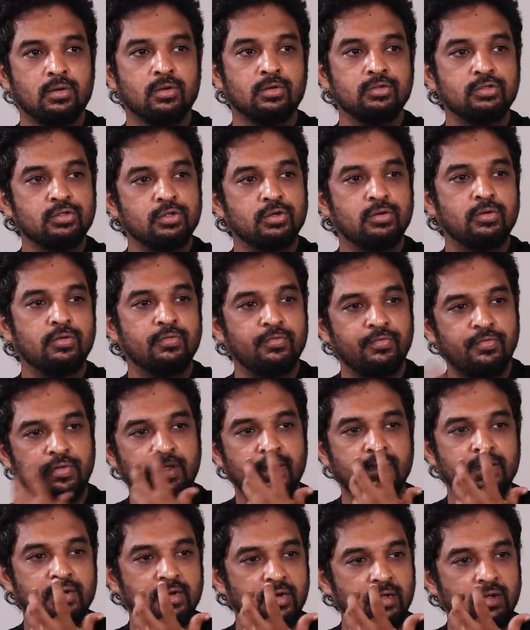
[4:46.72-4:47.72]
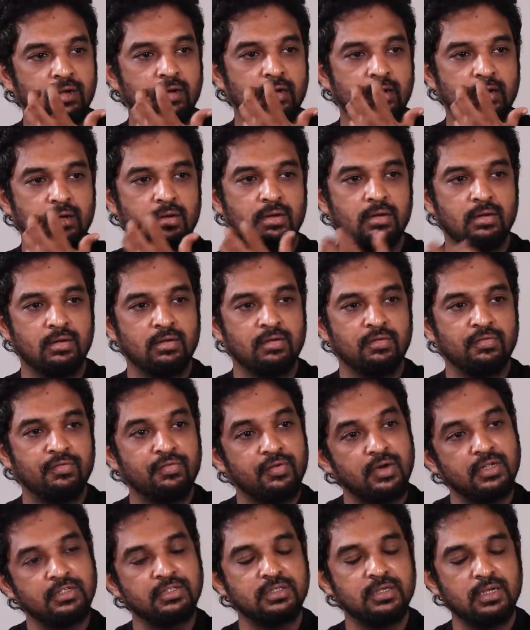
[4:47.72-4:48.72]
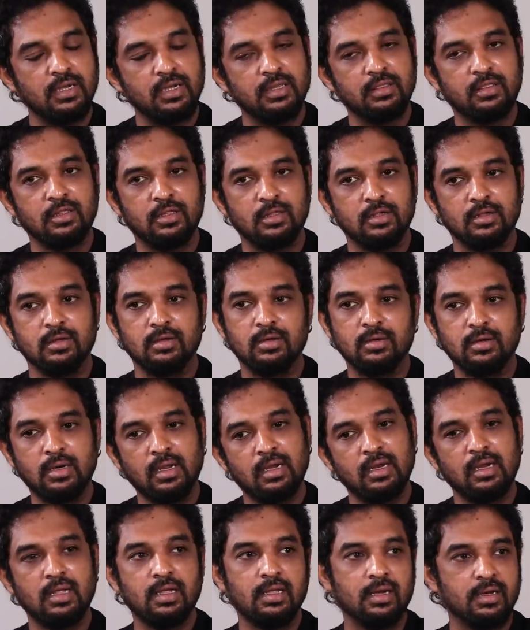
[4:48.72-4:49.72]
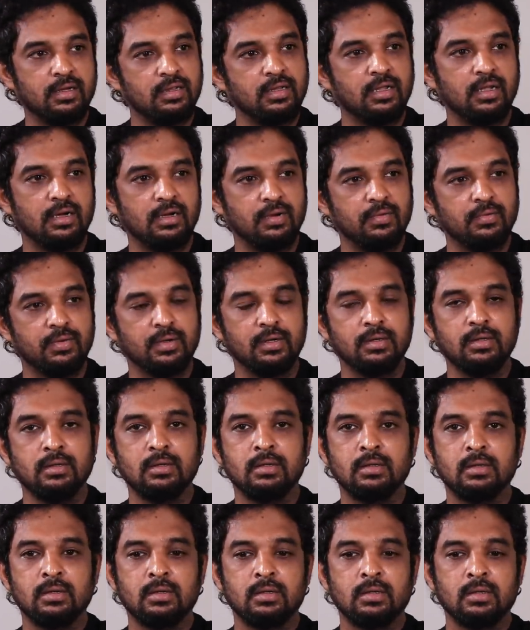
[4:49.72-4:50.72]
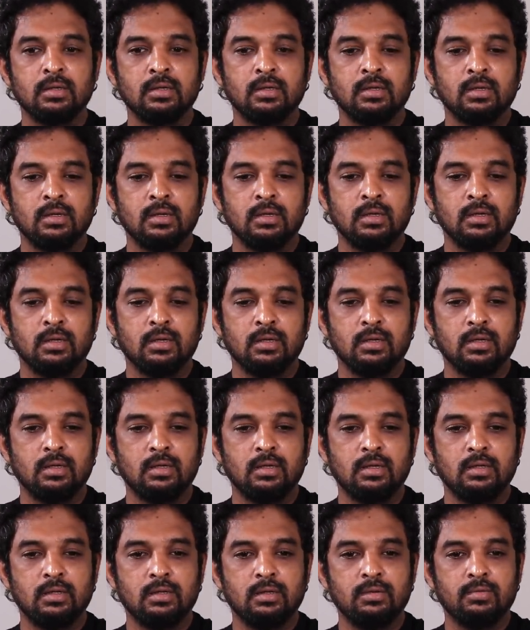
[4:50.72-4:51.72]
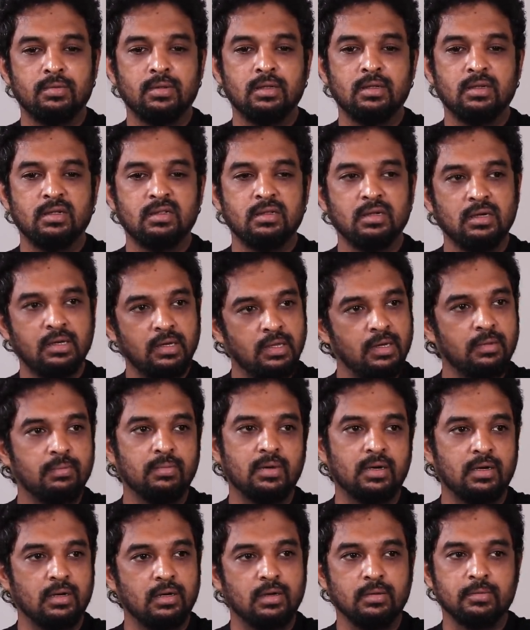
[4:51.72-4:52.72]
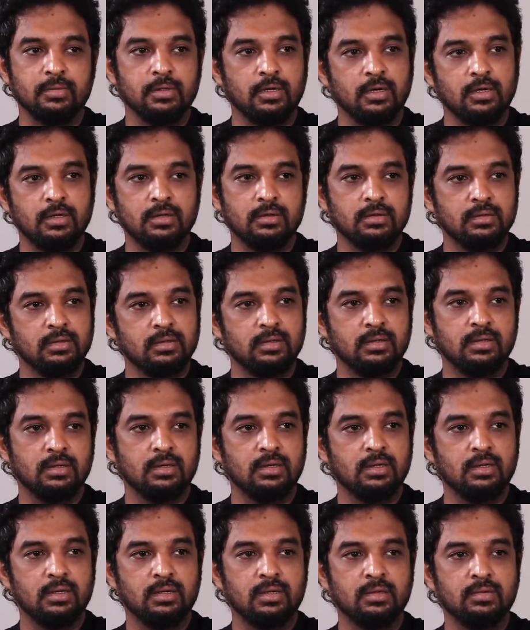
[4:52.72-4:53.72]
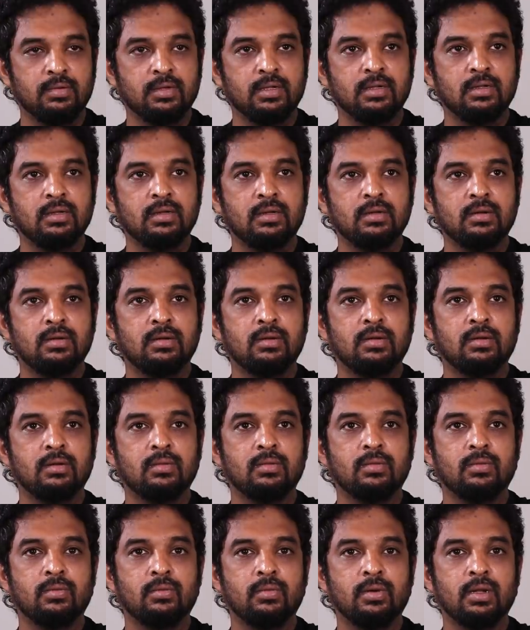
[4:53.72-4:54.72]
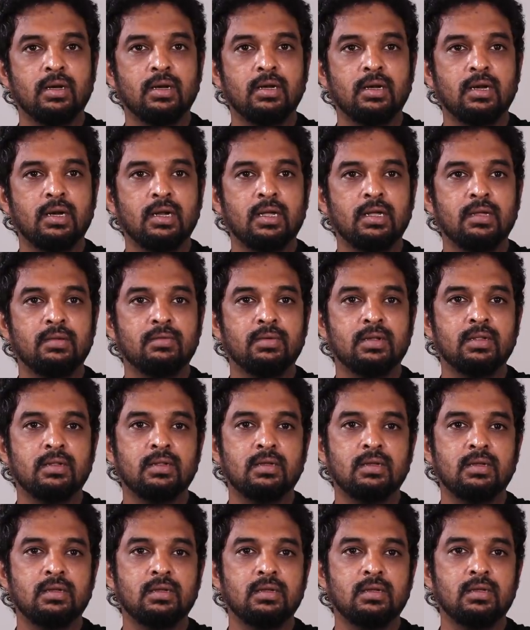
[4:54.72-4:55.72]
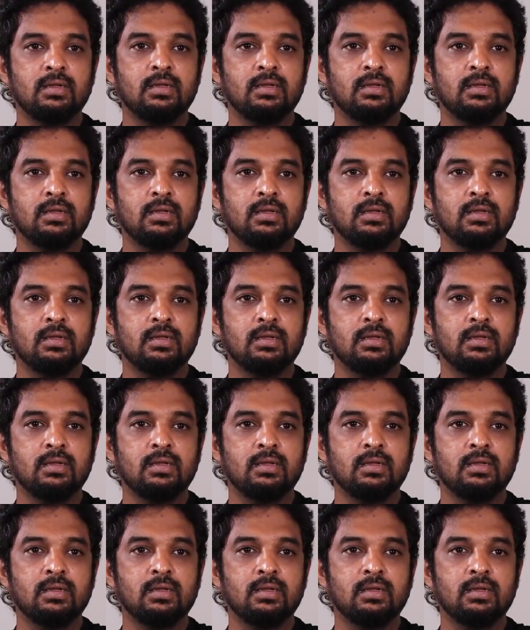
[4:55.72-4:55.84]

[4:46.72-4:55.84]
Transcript: கொஞ்சம் ஃபேஸ்லாம் ஃப்ரெஷ்ஷாகிடுச்சு நல்லா இருந்தார் அவர் இது வந்து திடீர் மரணம் தான் இது வந்து உடல்நிலை வந்து